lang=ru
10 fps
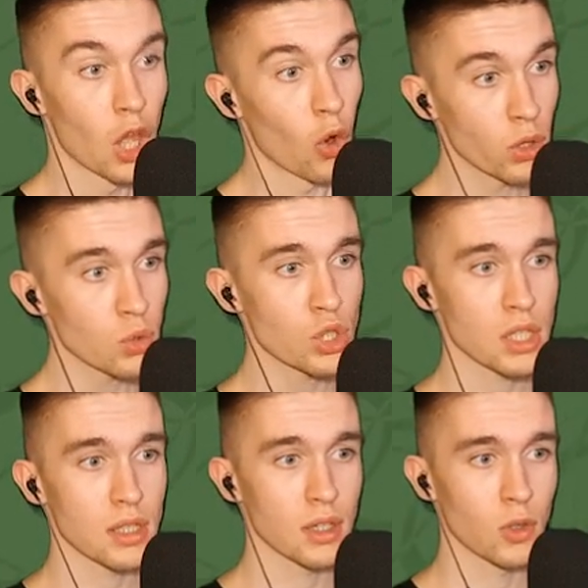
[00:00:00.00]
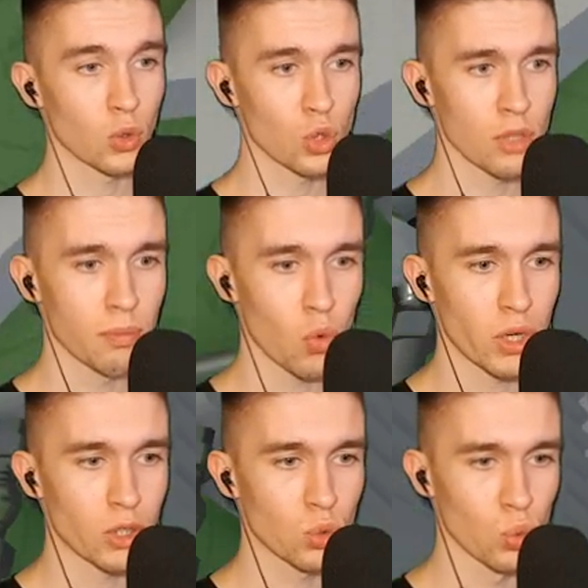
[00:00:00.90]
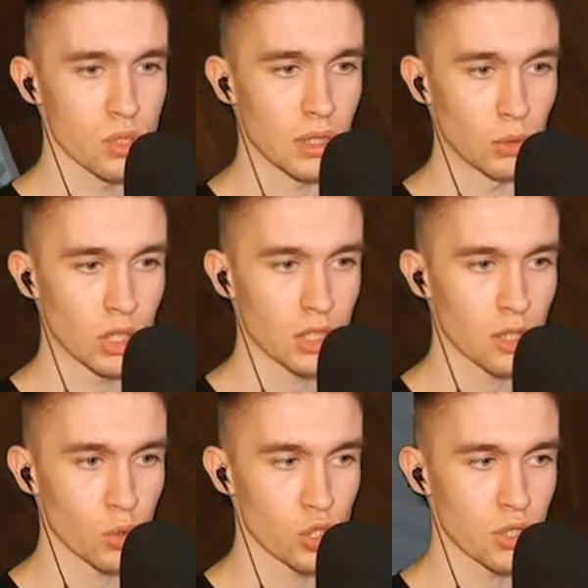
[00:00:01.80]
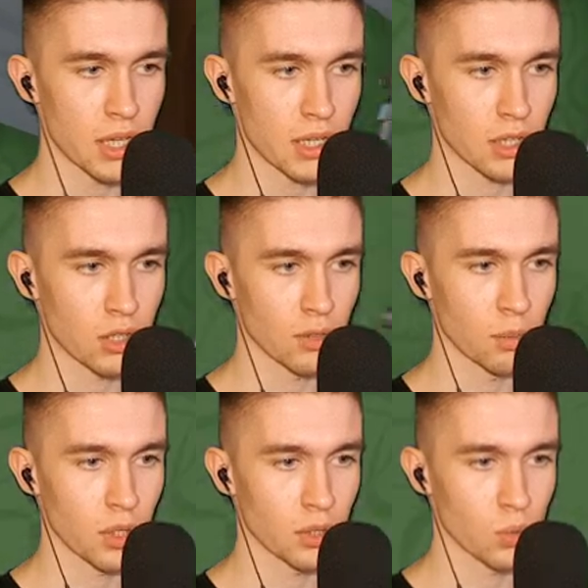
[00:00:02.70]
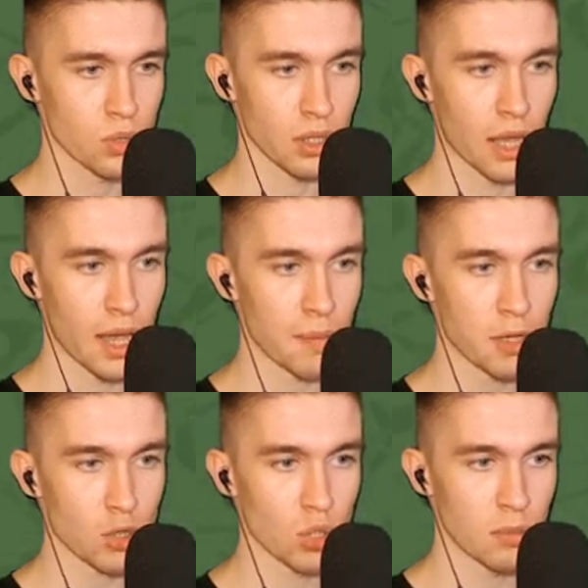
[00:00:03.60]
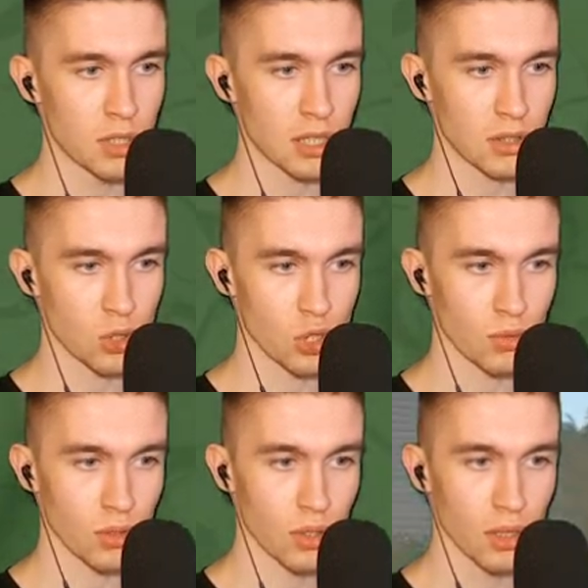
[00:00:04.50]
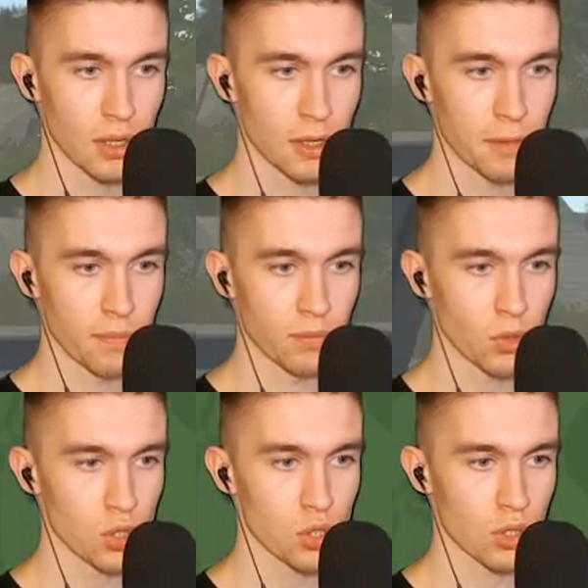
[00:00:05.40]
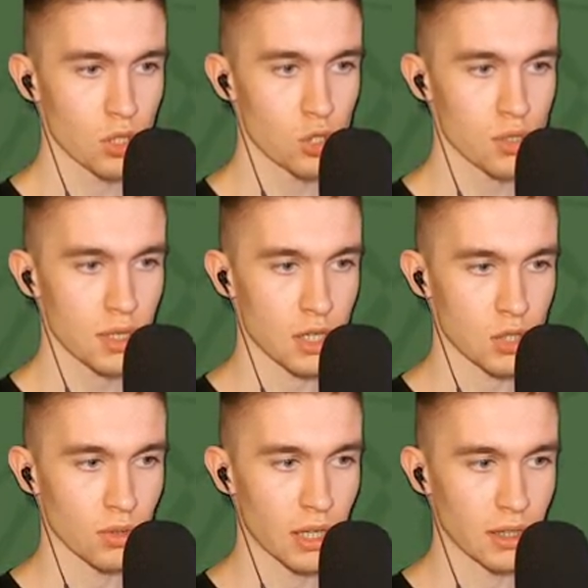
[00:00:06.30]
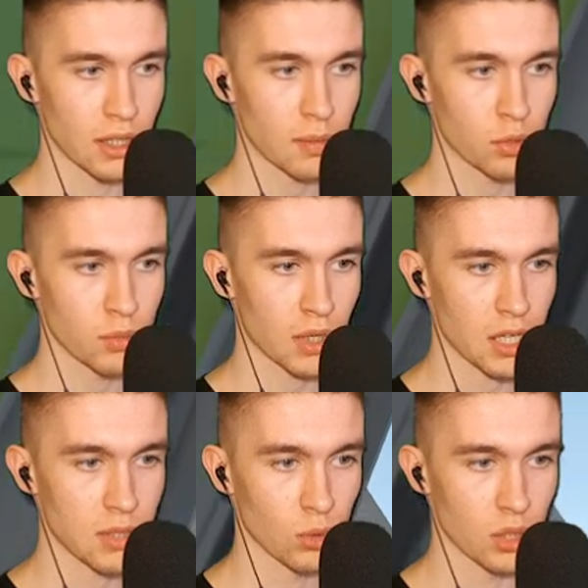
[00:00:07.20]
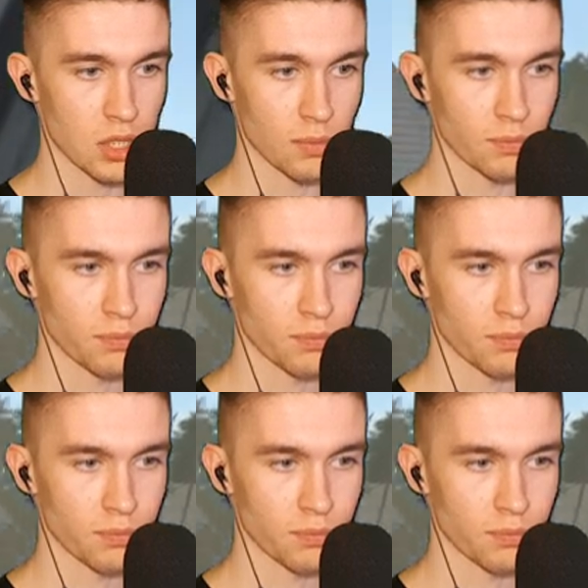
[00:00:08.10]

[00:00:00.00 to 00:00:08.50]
Он уже, он уже более тусклый. Вот этот очень яркий, этот более тусклый. А между ними нет ничего. Ну и что, ничего страшного. Ладно, тогда будем красить вот этим.